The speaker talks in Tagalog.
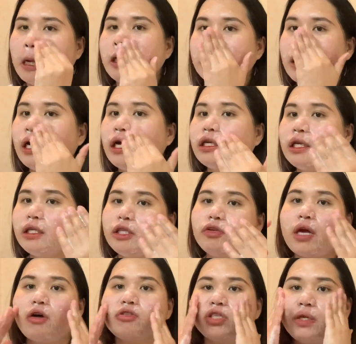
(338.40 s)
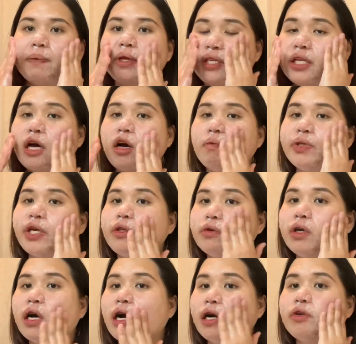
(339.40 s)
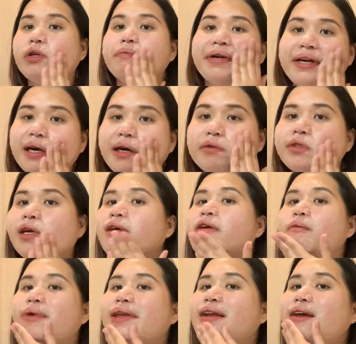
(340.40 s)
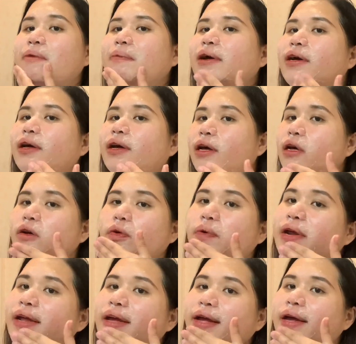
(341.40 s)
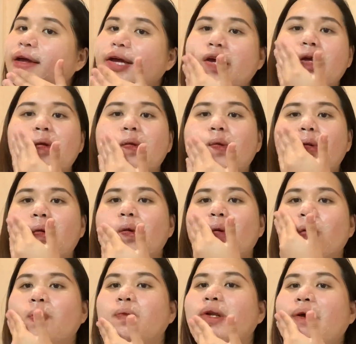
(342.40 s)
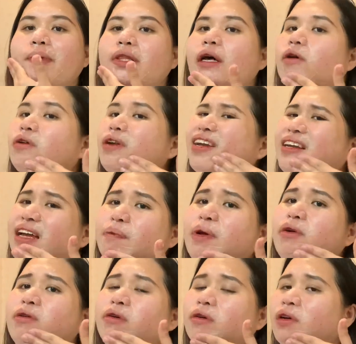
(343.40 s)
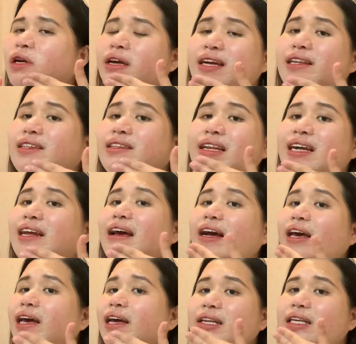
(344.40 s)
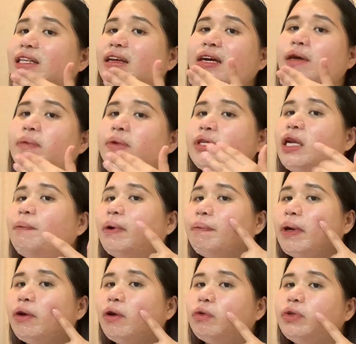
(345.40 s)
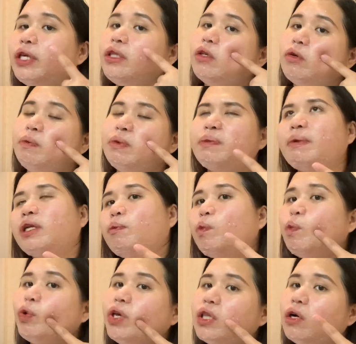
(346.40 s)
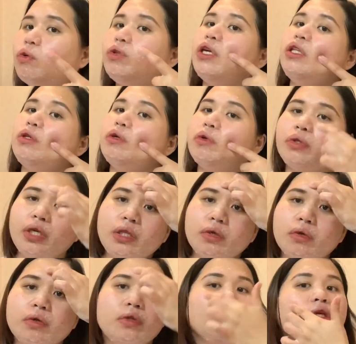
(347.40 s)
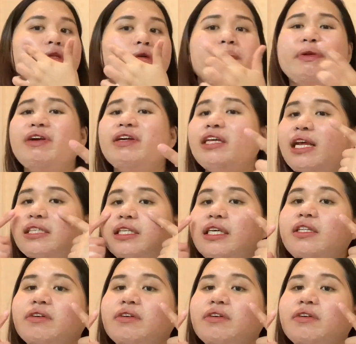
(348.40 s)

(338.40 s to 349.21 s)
hanggang nandito na ako sa Japan, hindi na ako masyadong nagkakaroon ng breakout. Pero lang pag, kunwari, yung malapit na ako readyhan, pero hindi talaga lagi, hindi talaga. Minsan lang pag meron ako dito, minsan pag napupuyat ako dito, dito, dito. Pero kadalasan dito.